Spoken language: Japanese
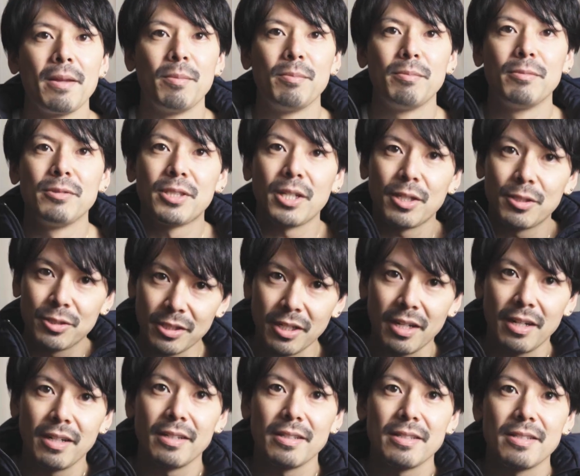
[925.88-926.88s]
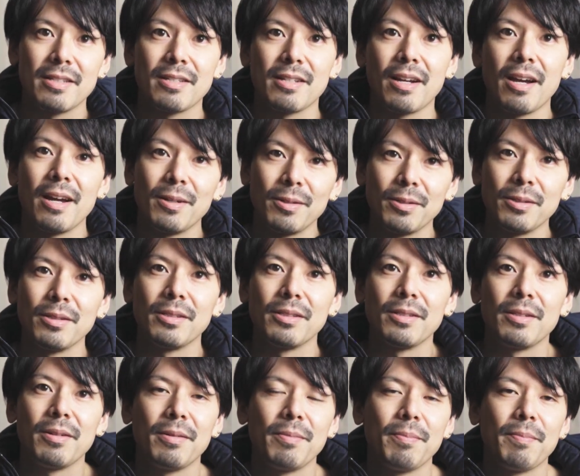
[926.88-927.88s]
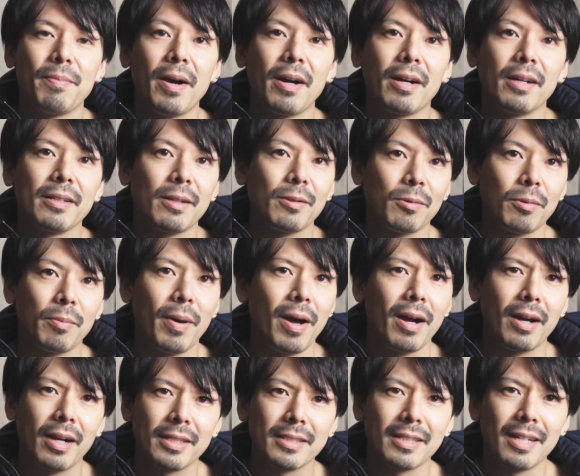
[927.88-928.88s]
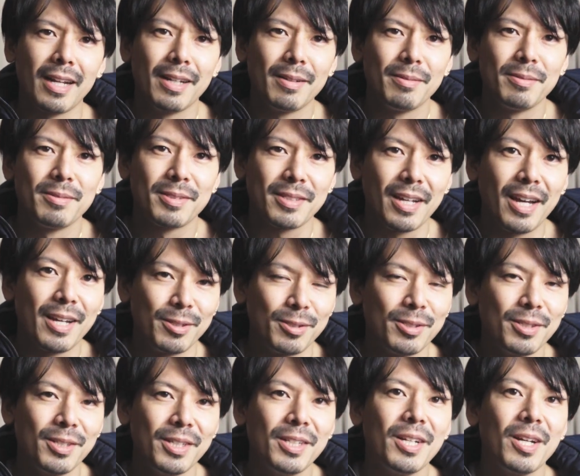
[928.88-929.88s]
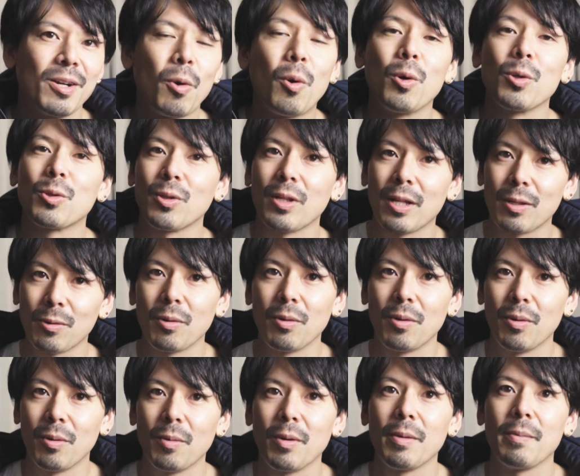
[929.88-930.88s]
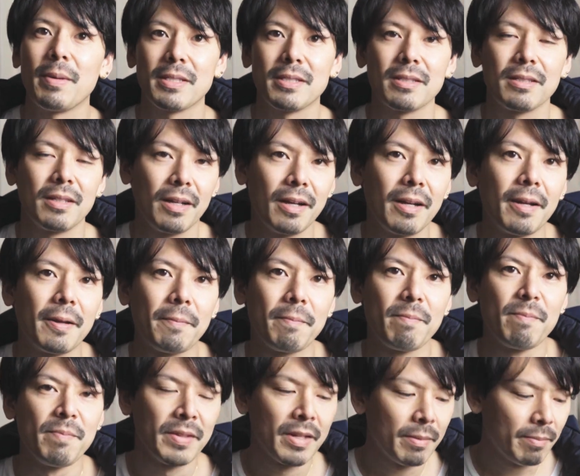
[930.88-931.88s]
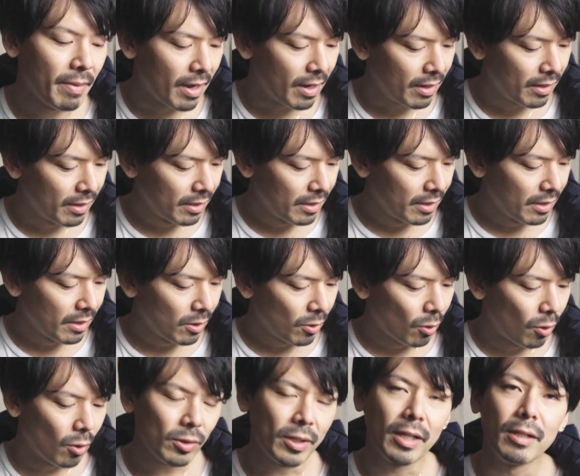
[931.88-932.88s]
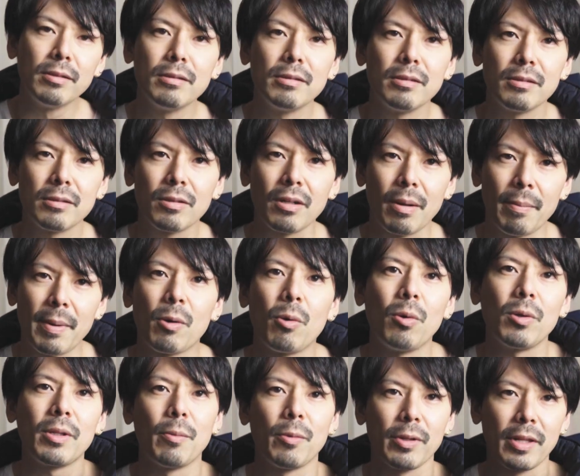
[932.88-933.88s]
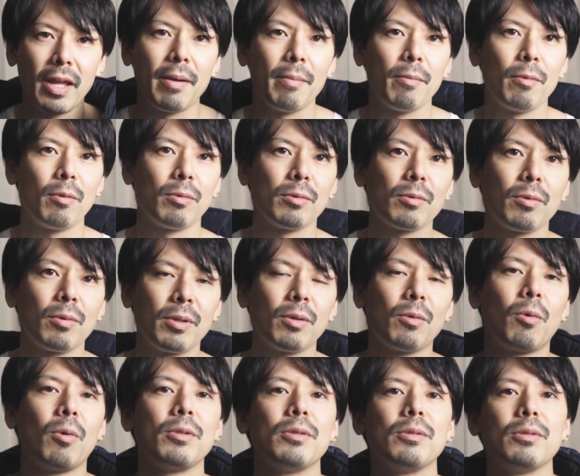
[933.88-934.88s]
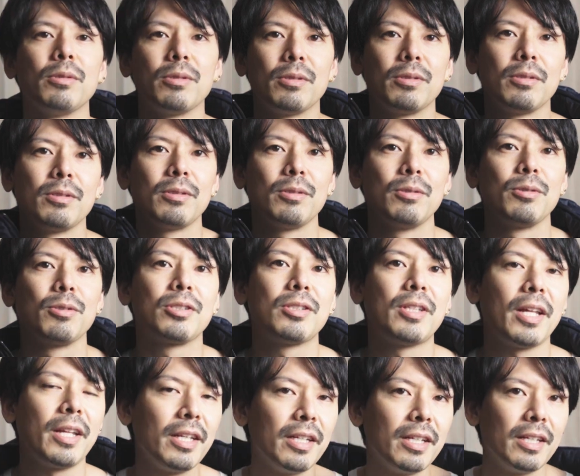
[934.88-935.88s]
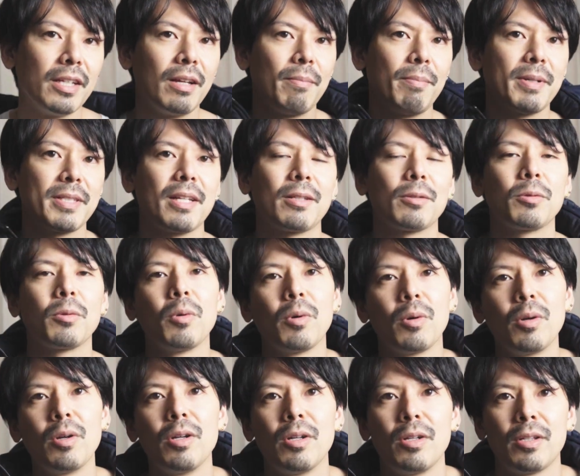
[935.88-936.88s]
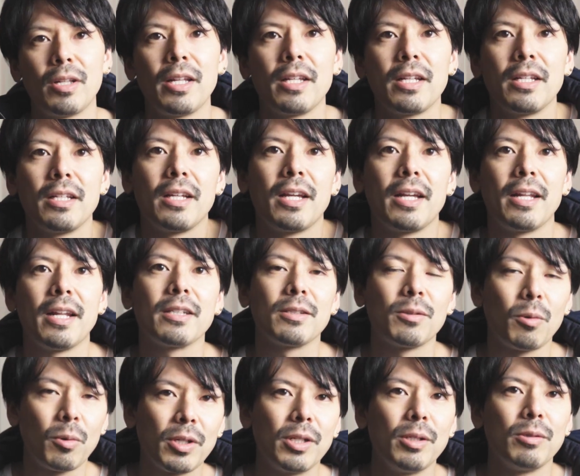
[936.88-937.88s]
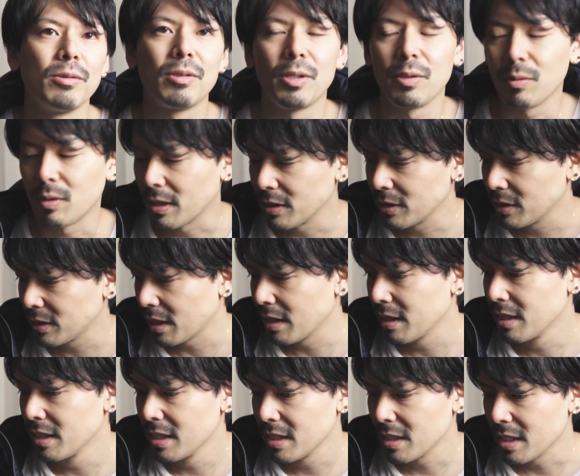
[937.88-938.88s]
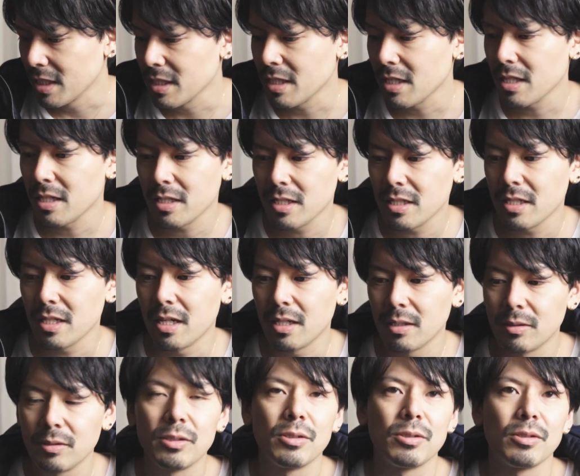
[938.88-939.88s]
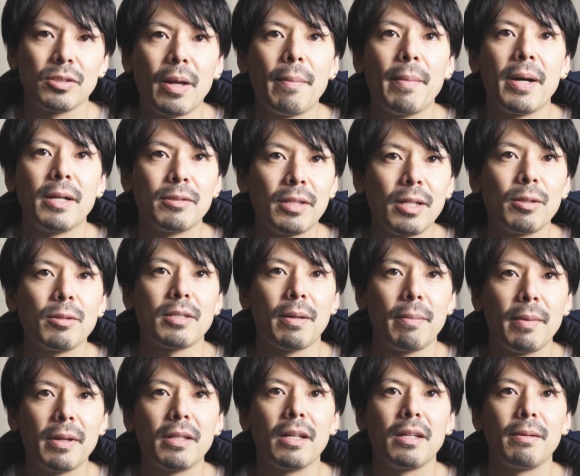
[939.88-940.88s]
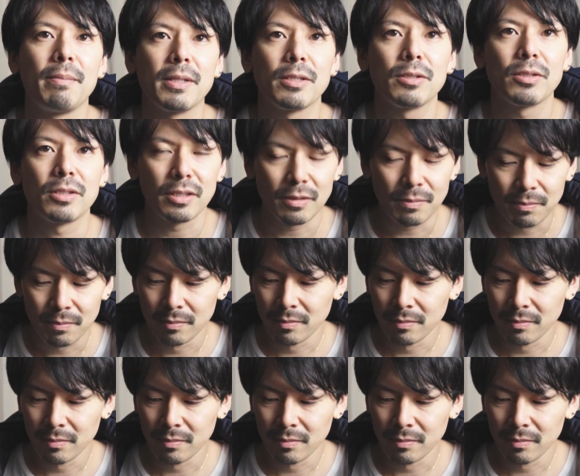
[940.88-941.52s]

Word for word: むちゃくちゃ使えるパーカーだとパーカーじゃない使えるコートだと思います。はい、まあこうでうんぬんっていうか、まあ、こうでもね、もう本当にこういう薄手にバサッと何気なく着るっていう感じで全然ある種ある程度様になりますし、